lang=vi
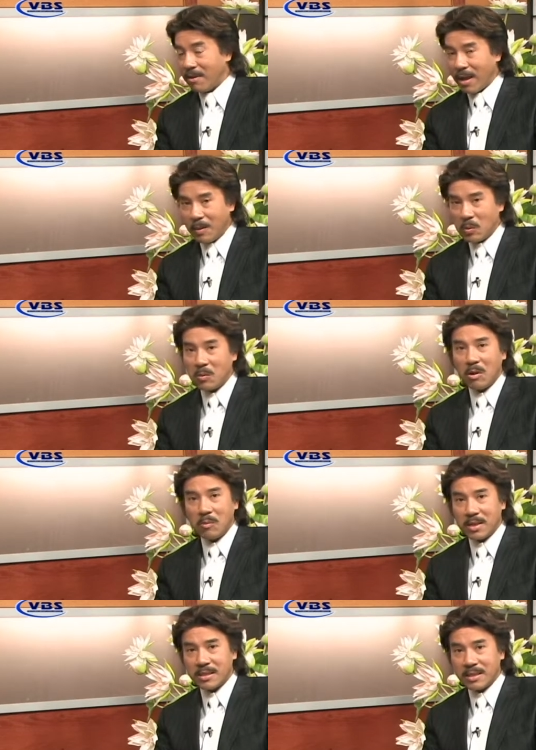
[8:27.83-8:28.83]
và em cũng có
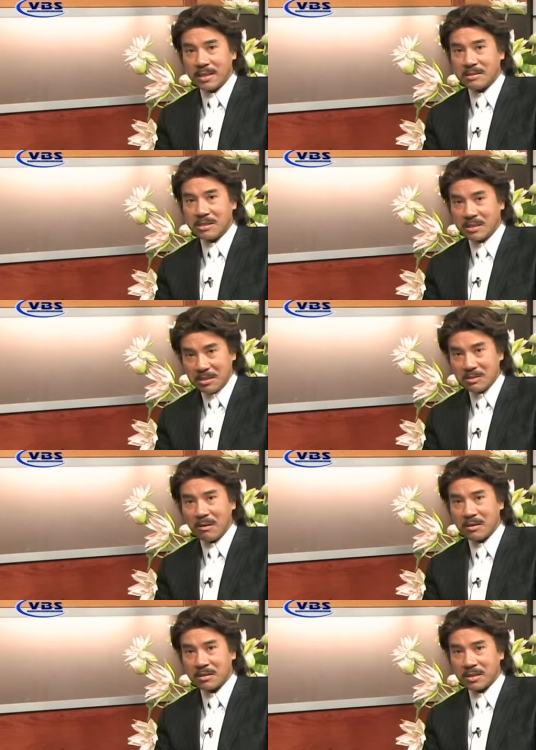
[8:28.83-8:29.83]
một cái à, đường hướng
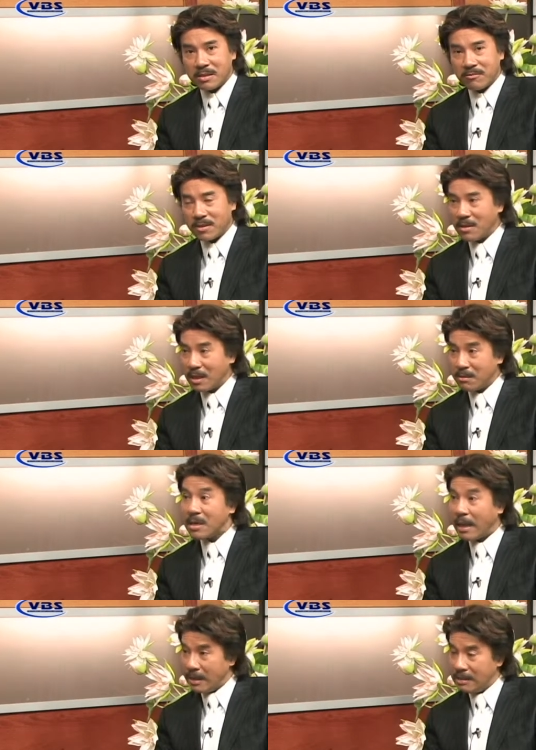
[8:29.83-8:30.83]
đó thì phải nói là
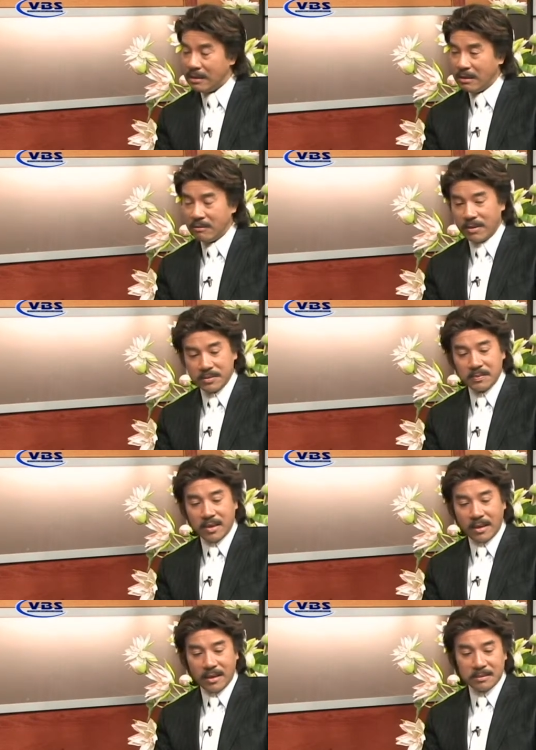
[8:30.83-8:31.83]
rất là hay vâng
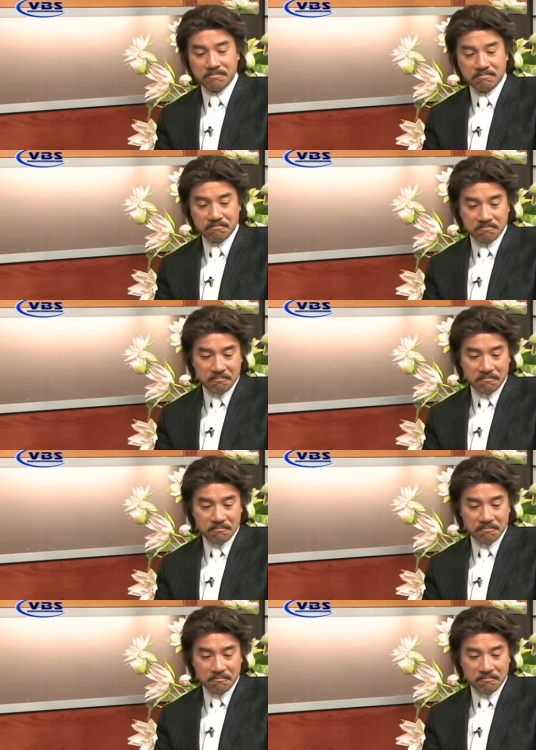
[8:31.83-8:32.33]
um,